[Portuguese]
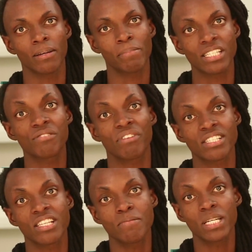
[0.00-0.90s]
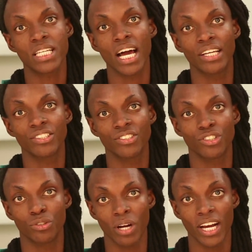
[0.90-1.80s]
para se fazer maquiagens
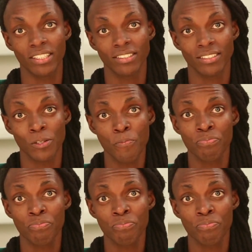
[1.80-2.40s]
de drags.